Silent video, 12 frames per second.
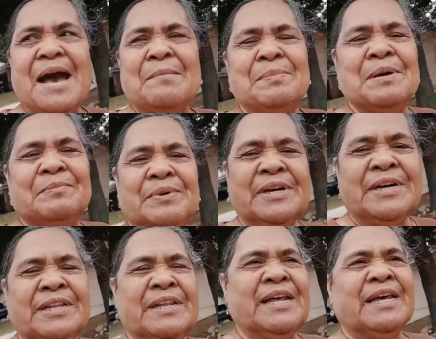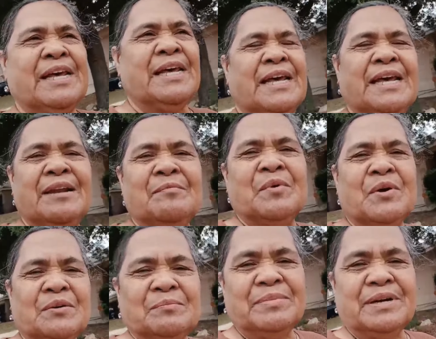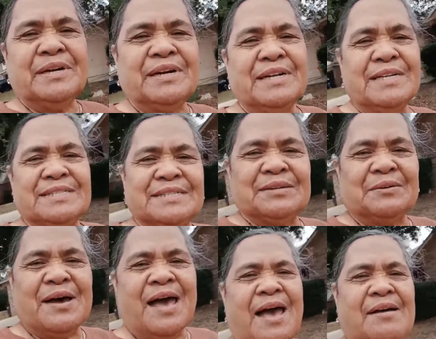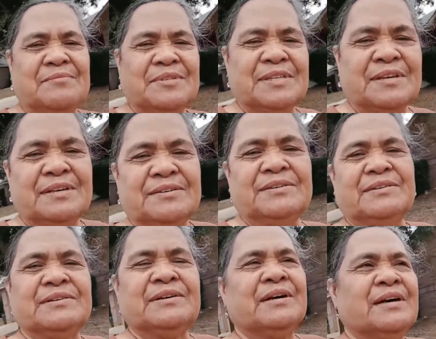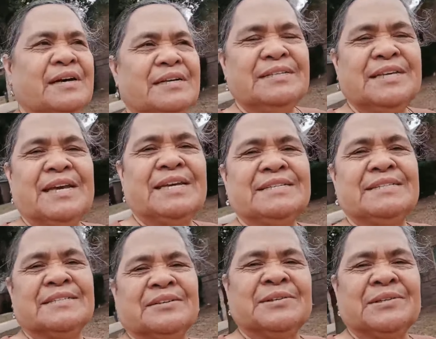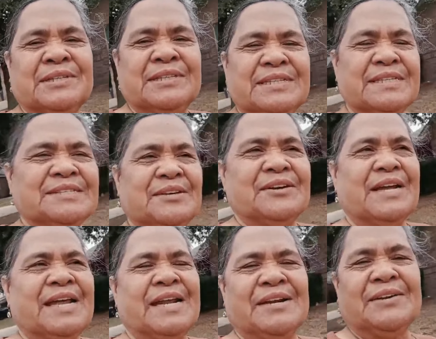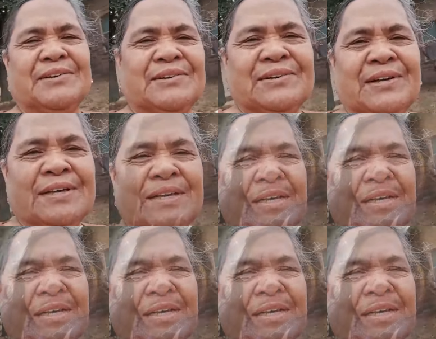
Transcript: happy birthday and more birthdays to come sa'yo, Jason Tesorero.